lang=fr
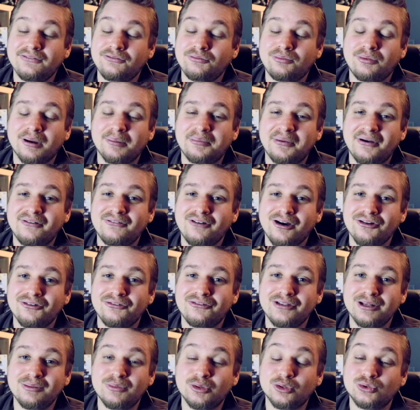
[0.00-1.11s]
et vous pourrez pas voir le
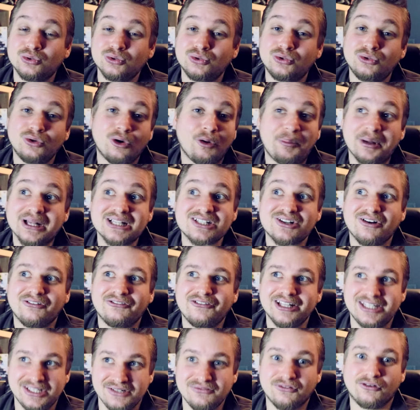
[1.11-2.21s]
film tout court parce qu'en
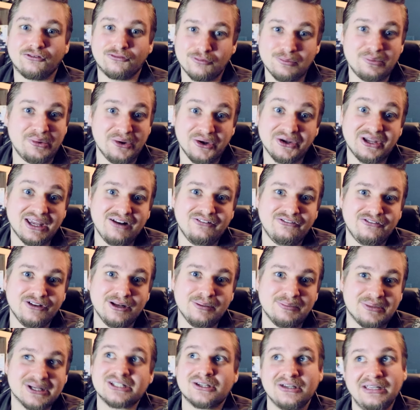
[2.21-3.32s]
fait ils vont vous bloquer le film
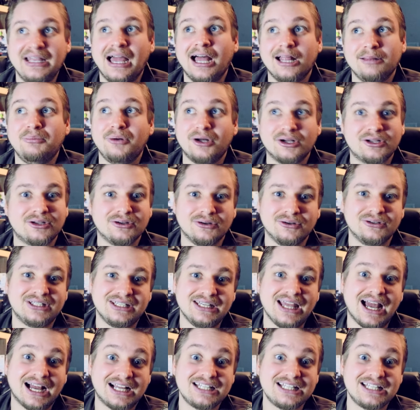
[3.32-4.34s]
parce qu'il y a Adblock euh, qui est